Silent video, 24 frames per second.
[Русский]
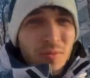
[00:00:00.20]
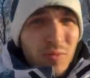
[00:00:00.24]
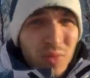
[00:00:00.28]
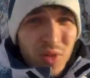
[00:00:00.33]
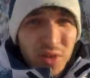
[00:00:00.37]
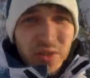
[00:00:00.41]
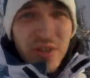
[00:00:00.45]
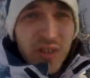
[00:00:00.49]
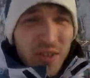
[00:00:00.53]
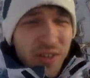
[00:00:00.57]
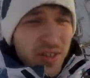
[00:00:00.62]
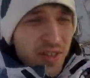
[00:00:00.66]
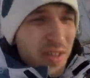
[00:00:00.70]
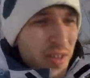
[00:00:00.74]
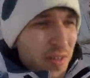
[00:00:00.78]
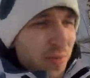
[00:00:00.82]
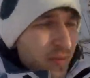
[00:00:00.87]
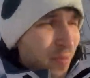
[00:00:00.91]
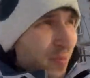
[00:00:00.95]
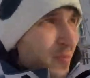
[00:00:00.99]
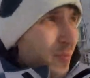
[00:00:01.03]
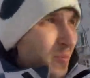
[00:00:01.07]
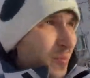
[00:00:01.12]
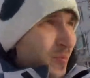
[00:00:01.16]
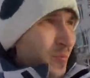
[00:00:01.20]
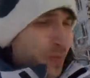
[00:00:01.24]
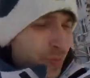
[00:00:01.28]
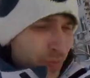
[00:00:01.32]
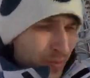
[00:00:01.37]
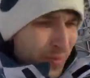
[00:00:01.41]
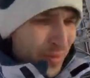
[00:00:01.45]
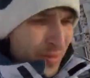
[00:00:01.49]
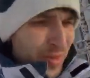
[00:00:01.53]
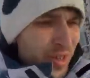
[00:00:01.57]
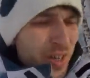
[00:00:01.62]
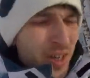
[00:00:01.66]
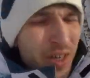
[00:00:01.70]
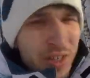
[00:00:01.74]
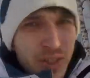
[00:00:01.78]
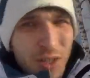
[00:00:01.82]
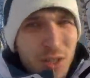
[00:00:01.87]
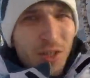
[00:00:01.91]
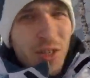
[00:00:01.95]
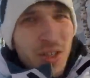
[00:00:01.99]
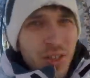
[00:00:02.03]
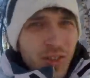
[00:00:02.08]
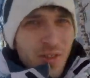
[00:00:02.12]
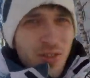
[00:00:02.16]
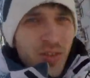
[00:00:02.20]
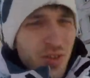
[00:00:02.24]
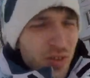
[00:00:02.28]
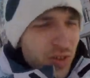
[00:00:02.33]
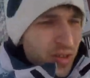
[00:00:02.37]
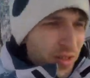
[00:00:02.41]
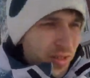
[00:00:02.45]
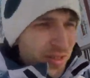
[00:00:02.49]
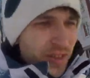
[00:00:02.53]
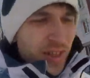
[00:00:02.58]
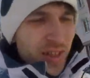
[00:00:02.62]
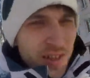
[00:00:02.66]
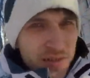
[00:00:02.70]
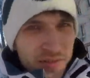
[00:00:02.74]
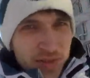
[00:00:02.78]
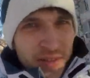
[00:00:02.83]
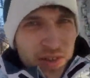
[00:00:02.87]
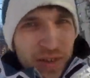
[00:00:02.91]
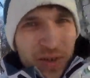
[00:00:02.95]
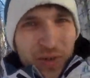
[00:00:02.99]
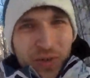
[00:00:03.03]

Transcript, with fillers: привет всем! Очередное славное